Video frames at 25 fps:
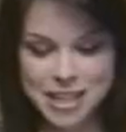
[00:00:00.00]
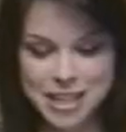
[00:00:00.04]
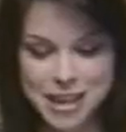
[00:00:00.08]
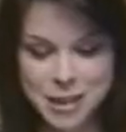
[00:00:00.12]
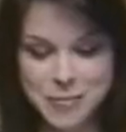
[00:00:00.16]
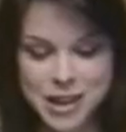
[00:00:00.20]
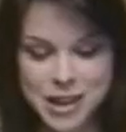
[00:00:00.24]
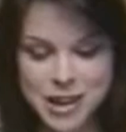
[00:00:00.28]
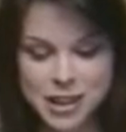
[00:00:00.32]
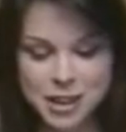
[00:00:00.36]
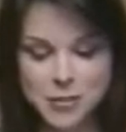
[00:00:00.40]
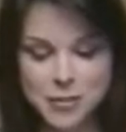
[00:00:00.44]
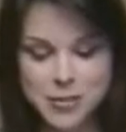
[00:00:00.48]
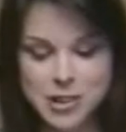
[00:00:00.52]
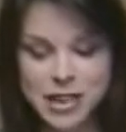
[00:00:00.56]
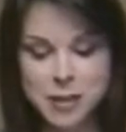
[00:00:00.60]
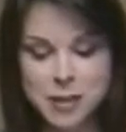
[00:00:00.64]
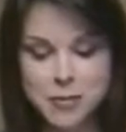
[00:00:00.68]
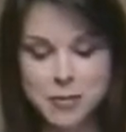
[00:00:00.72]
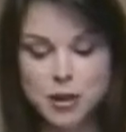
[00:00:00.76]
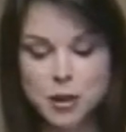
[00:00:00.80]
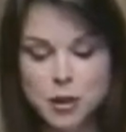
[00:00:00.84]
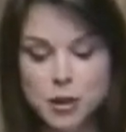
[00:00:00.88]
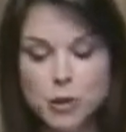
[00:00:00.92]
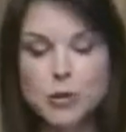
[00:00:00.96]
la part de
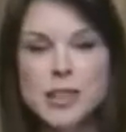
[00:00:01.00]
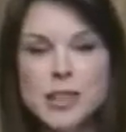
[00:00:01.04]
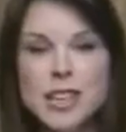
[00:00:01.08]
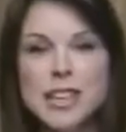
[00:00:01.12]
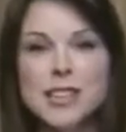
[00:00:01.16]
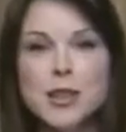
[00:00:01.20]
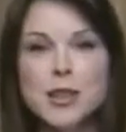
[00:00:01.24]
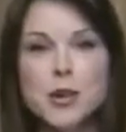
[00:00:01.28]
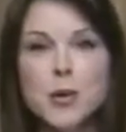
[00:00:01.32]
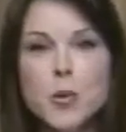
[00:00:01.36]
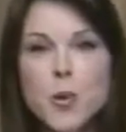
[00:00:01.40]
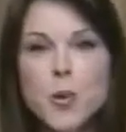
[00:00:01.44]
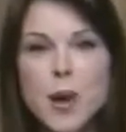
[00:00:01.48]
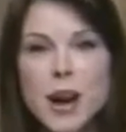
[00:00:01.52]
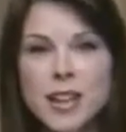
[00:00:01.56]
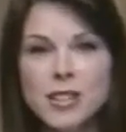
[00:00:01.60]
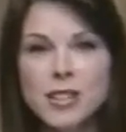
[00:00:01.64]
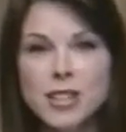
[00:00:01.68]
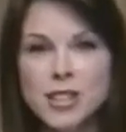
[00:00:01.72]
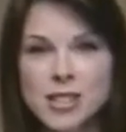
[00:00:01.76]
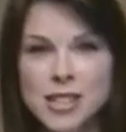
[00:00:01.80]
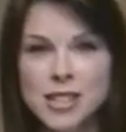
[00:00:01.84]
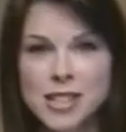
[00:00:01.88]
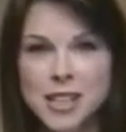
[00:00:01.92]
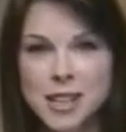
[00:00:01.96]
Mme Claudette Roy
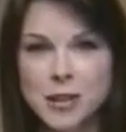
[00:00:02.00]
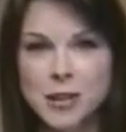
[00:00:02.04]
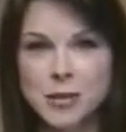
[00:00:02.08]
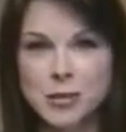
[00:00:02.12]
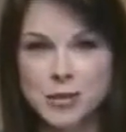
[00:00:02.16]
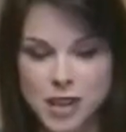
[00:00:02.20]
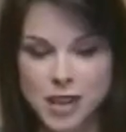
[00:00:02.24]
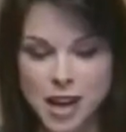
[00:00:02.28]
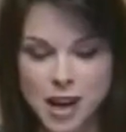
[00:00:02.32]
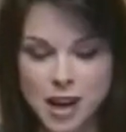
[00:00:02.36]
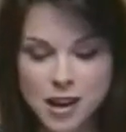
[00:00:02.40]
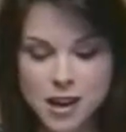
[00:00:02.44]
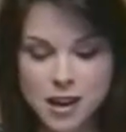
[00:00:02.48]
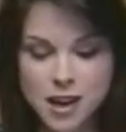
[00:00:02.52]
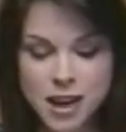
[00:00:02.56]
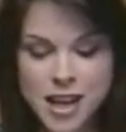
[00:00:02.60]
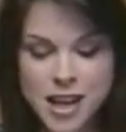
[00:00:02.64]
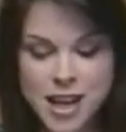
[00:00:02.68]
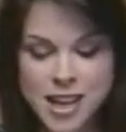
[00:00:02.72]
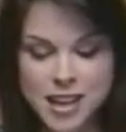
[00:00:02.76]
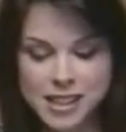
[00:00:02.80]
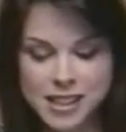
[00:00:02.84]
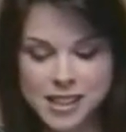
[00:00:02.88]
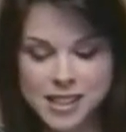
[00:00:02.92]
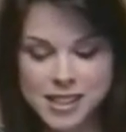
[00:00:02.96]
de Saint-Léonard
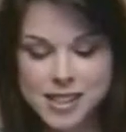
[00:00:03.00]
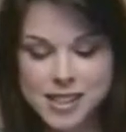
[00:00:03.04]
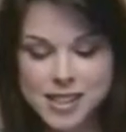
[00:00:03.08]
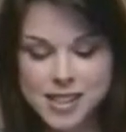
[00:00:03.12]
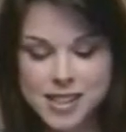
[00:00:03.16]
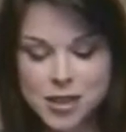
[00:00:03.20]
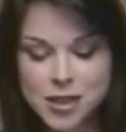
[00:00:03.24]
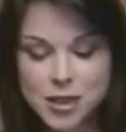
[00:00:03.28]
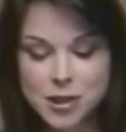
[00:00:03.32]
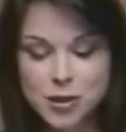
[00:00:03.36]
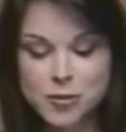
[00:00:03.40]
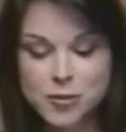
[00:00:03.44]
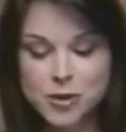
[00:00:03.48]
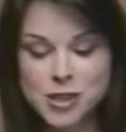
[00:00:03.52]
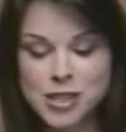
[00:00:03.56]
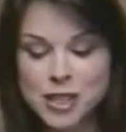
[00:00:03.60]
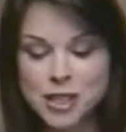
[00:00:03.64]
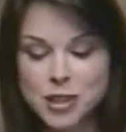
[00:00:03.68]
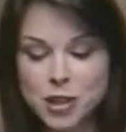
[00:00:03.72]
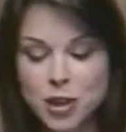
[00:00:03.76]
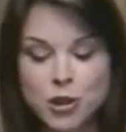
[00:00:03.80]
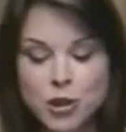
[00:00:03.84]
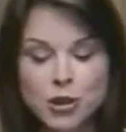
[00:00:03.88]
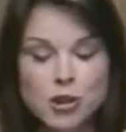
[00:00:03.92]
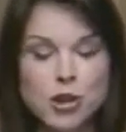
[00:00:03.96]
qui dit que vous
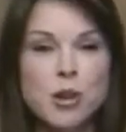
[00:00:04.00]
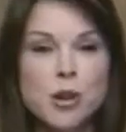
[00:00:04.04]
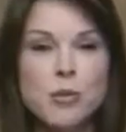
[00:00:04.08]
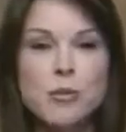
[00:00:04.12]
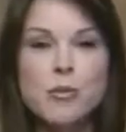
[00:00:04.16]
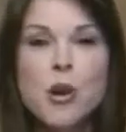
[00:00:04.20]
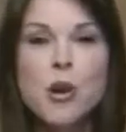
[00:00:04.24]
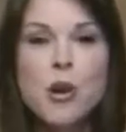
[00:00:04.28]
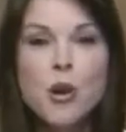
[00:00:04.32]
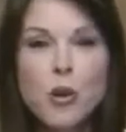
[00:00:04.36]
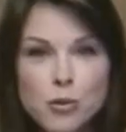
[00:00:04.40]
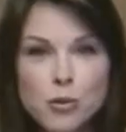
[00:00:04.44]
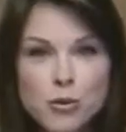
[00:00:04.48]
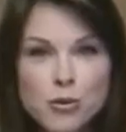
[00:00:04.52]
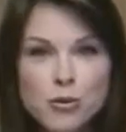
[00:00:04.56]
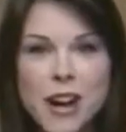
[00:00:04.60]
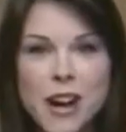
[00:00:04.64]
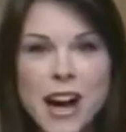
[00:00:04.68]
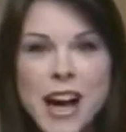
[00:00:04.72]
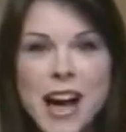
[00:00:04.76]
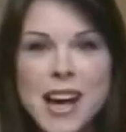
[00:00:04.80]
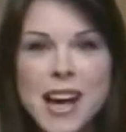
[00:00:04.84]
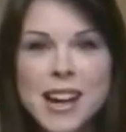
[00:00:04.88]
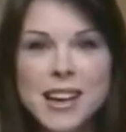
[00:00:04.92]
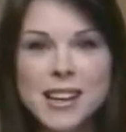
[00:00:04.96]
êtes un homme
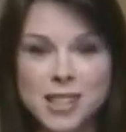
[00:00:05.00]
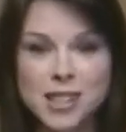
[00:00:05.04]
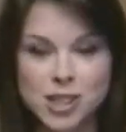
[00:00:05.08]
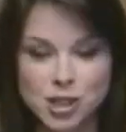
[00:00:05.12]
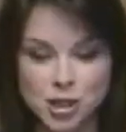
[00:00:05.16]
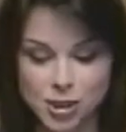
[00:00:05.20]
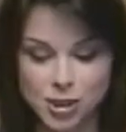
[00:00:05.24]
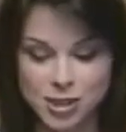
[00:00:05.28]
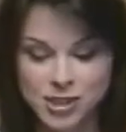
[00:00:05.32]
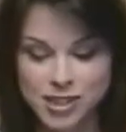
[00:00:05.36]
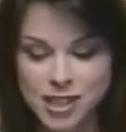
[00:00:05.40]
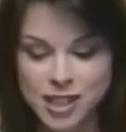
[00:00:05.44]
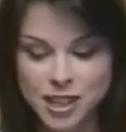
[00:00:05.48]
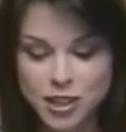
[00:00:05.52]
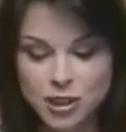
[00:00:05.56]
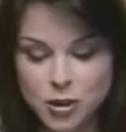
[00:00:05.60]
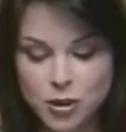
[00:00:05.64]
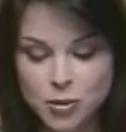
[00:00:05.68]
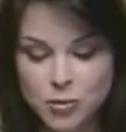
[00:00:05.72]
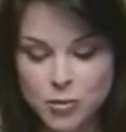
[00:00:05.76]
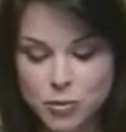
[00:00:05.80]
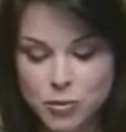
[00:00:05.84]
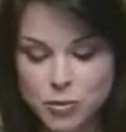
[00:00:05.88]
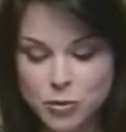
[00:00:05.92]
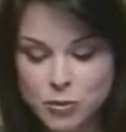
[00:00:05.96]
ouvert, qui se tient
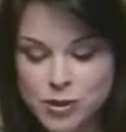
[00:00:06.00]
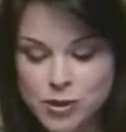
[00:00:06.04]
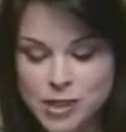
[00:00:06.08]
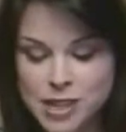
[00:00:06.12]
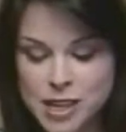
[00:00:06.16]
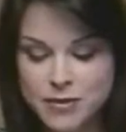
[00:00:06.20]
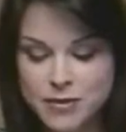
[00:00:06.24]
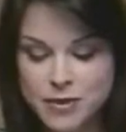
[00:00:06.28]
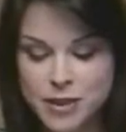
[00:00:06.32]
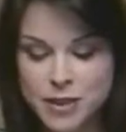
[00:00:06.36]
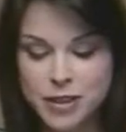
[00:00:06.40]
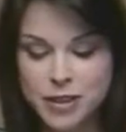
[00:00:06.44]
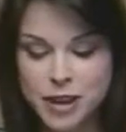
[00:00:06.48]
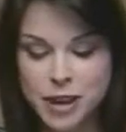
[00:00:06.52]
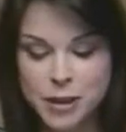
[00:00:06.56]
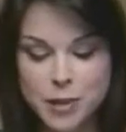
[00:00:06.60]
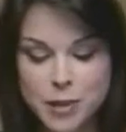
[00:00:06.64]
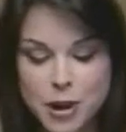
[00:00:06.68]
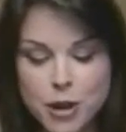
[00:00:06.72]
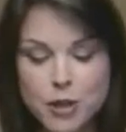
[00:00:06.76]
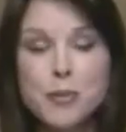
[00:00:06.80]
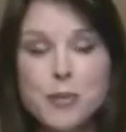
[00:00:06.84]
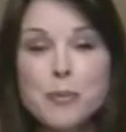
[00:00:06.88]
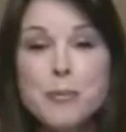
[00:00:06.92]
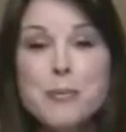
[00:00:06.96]
debout. Vous avez
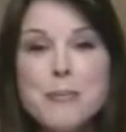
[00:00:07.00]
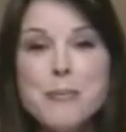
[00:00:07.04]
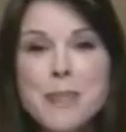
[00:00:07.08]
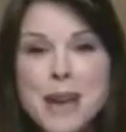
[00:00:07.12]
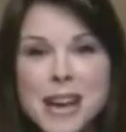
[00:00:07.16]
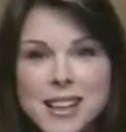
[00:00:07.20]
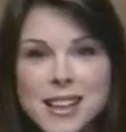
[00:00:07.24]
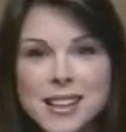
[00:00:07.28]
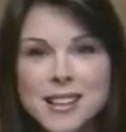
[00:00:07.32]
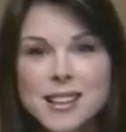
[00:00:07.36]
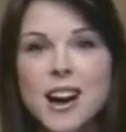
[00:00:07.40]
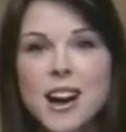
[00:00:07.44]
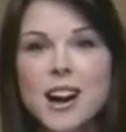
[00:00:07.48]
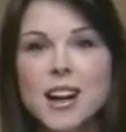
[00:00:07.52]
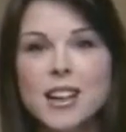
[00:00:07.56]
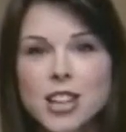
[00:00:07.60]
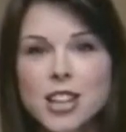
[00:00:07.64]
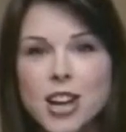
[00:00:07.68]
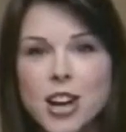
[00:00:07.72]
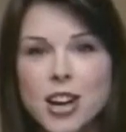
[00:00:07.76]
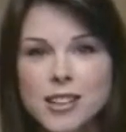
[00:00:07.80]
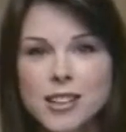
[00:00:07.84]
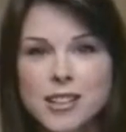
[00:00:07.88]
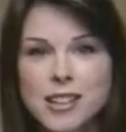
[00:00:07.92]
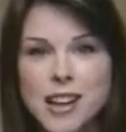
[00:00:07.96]
vraiment une belle
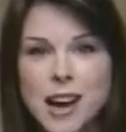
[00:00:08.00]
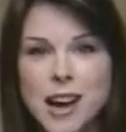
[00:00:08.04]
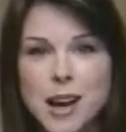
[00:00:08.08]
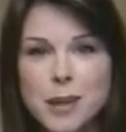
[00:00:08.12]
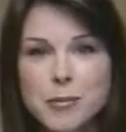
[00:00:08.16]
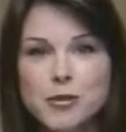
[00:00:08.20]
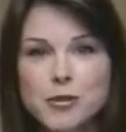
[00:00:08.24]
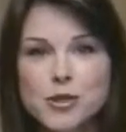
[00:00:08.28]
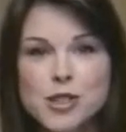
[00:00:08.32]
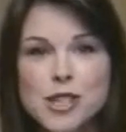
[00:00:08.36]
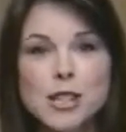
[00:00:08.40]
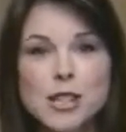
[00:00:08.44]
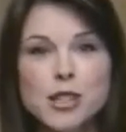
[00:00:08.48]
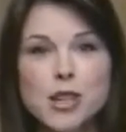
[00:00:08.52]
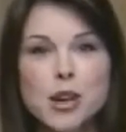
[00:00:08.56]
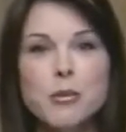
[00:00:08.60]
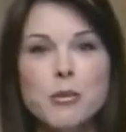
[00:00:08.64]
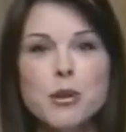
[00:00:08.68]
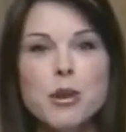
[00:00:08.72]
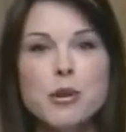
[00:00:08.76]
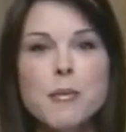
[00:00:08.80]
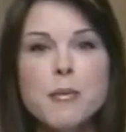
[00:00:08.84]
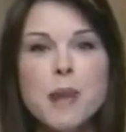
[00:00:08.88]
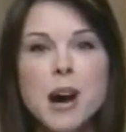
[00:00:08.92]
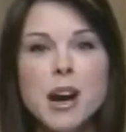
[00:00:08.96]
grandeur d'âme. Vous êtes
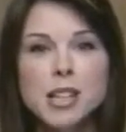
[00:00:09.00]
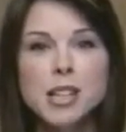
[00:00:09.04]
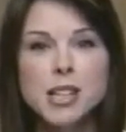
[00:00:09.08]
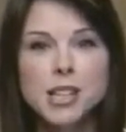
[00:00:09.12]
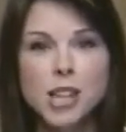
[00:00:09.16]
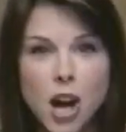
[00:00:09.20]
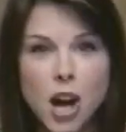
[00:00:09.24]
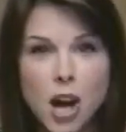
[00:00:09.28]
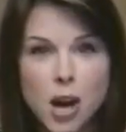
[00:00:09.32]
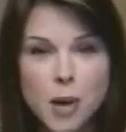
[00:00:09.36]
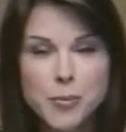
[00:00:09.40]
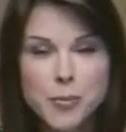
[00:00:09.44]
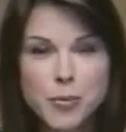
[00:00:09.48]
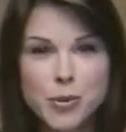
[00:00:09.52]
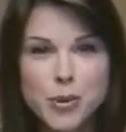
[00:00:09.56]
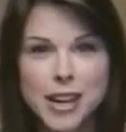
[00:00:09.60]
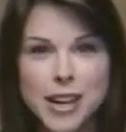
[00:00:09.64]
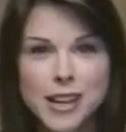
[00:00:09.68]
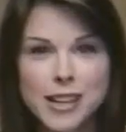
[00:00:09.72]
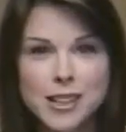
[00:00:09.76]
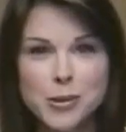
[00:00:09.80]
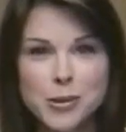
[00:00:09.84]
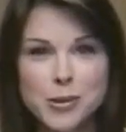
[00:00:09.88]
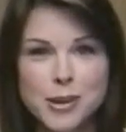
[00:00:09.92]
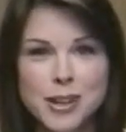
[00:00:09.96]
comme un mentor pour
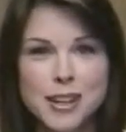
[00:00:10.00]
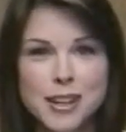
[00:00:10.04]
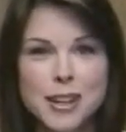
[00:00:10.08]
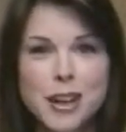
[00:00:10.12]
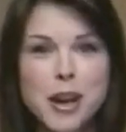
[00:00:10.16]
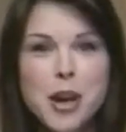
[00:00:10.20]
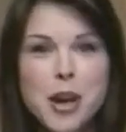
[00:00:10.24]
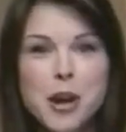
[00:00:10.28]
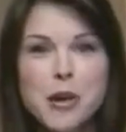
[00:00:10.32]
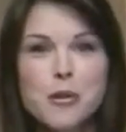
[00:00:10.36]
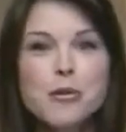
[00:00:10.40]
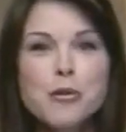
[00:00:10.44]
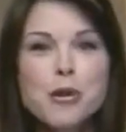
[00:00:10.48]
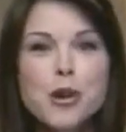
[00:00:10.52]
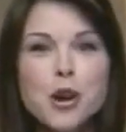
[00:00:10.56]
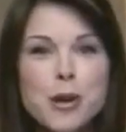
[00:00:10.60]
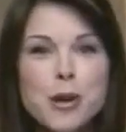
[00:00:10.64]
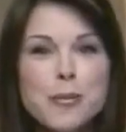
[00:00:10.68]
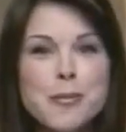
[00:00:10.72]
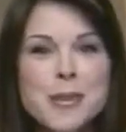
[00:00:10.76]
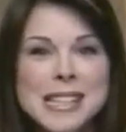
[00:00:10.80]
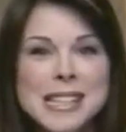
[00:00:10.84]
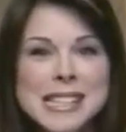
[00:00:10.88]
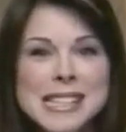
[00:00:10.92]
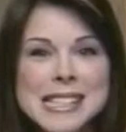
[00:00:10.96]
elle. Donc, elle vous
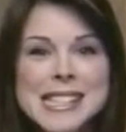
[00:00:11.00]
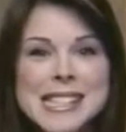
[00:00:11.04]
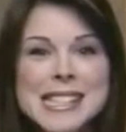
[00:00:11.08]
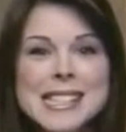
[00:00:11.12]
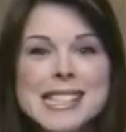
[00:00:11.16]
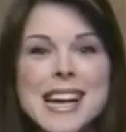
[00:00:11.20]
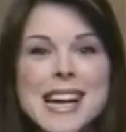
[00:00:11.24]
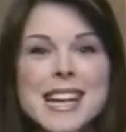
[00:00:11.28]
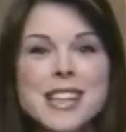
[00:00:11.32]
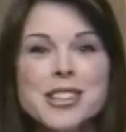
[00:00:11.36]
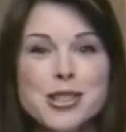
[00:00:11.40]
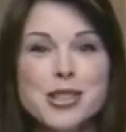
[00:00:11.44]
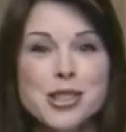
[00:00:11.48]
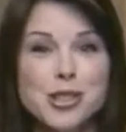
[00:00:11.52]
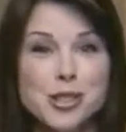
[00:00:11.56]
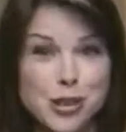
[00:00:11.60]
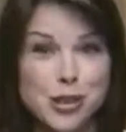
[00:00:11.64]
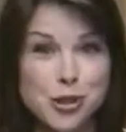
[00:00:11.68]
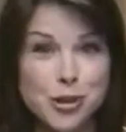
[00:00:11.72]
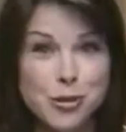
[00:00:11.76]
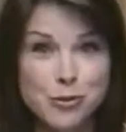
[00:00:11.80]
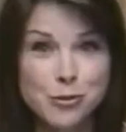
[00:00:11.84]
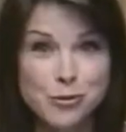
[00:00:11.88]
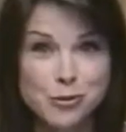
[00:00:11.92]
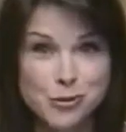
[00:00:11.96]
remercie d'être ce
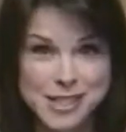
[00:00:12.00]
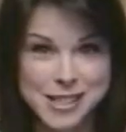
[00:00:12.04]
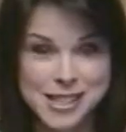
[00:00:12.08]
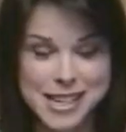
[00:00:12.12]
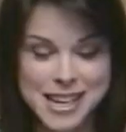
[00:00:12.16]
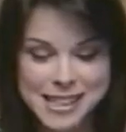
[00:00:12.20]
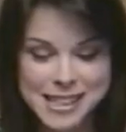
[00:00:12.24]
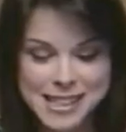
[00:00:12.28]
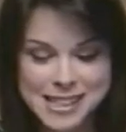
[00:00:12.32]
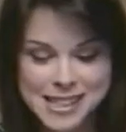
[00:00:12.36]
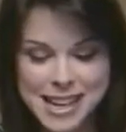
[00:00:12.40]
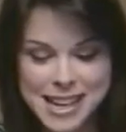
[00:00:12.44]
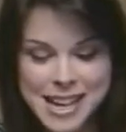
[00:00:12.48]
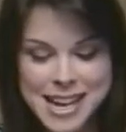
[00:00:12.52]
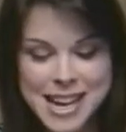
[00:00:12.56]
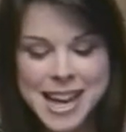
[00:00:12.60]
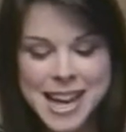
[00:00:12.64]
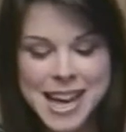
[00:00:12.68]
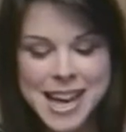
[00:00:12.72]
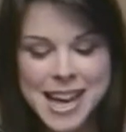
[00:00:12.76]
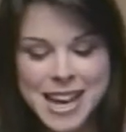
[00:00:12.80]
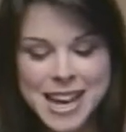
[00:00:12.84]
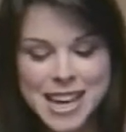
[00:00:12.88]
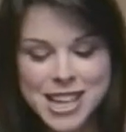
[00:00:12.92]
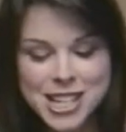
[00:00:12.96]
que vous êtes.
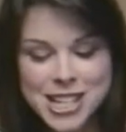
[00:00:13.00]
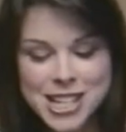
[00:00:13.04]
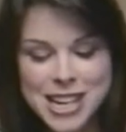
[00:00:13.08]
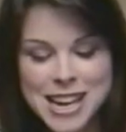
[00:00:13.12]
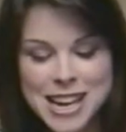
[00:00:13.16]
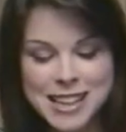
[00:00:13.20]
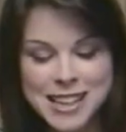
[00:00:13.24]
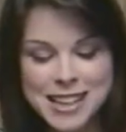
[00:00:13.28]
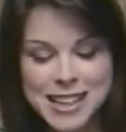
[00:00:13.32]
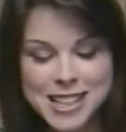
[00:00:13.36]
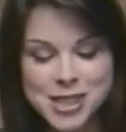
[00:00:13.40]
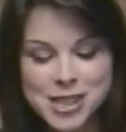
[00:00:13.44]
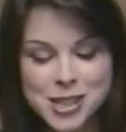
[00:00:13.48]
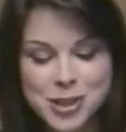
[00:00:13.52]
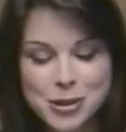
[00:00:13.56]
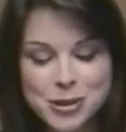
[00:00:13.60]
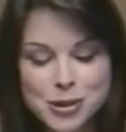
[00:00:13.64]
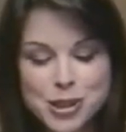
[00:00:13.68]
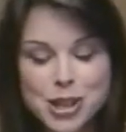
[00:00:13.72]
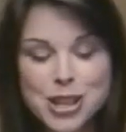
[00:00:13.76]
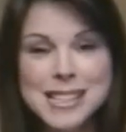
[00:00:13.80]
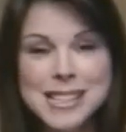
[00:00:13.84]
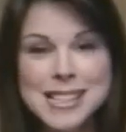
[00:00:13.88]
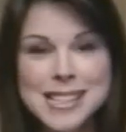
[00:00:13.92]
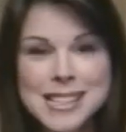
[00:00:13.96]
Et j'ai la question
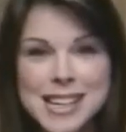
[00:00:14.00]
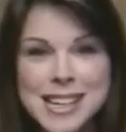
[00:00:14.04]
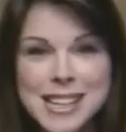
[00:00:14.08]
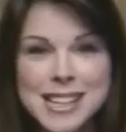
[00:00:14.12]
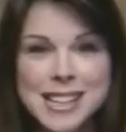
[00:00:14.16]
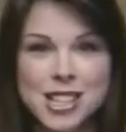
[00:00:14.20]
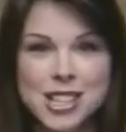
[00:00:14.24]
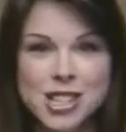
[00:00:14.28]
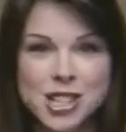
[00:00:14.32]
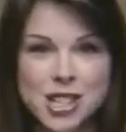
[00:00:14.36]
de Lisette et